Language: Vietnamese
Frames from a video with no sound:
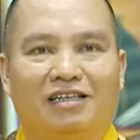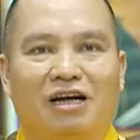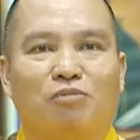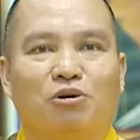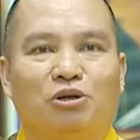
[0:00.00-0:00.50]

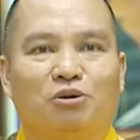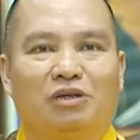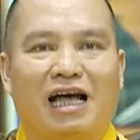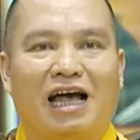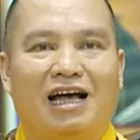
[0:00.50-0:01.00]
trong mỗi chúng
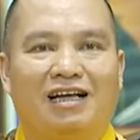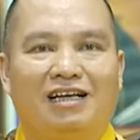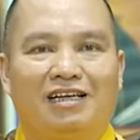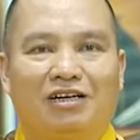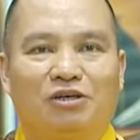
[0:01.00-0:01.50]
ta
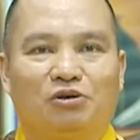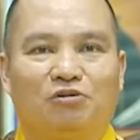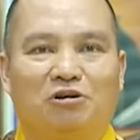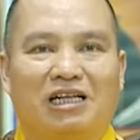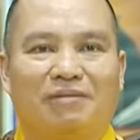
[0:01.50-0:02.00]
trong Trung
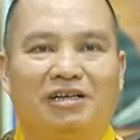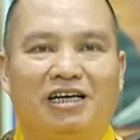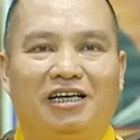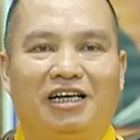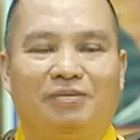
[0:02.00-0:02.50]
Phong Tam Thể
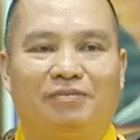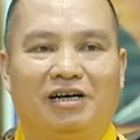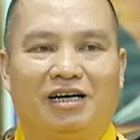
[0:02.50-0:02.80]
Hệ niệm